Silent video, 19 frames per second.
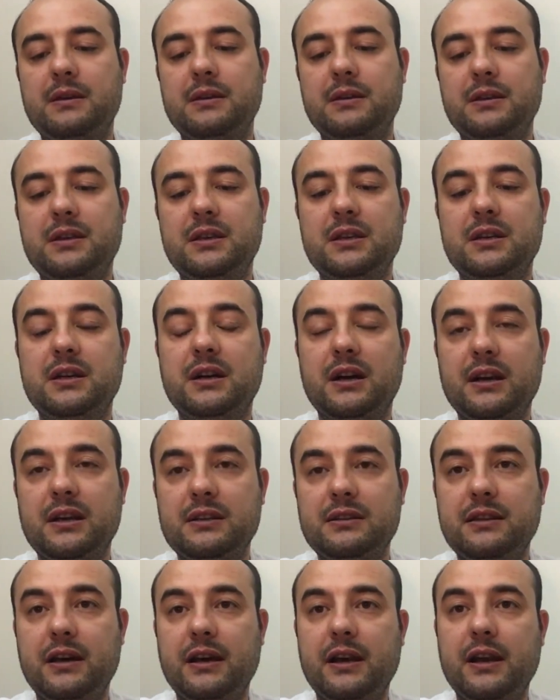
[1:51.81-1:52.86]
e, ki
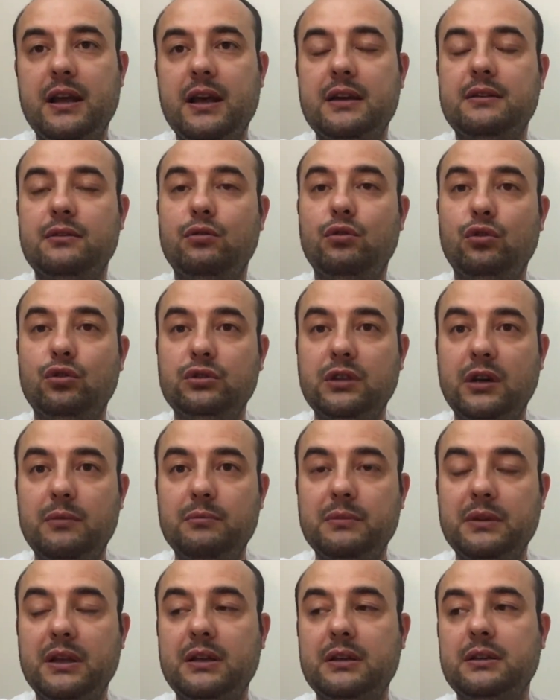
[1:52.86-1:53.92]
karakterler,
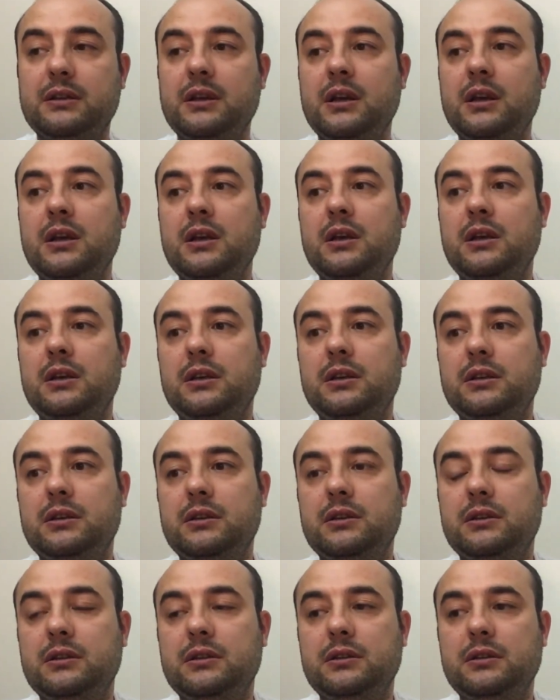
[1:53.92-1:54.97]
ortamlar e,
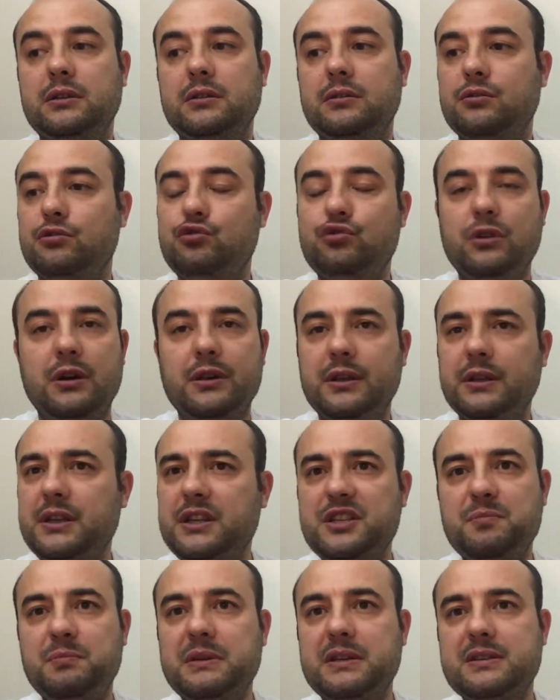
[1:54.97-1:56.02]
şu an hani
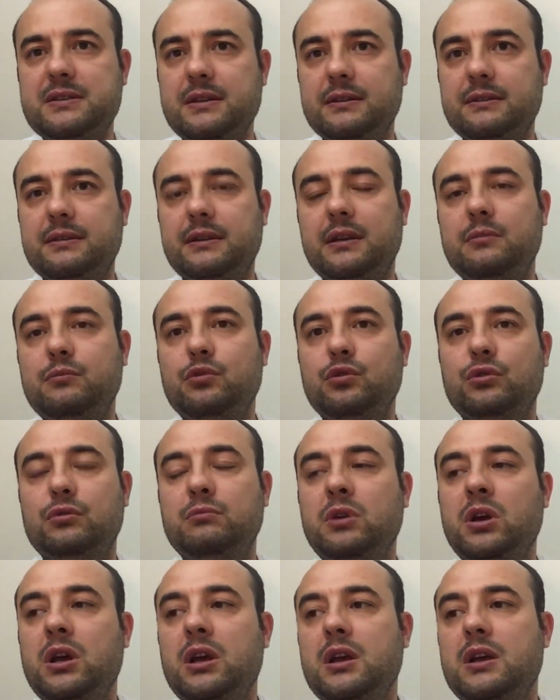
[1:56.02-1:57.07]
hiçbirisini hatırlamıyorum.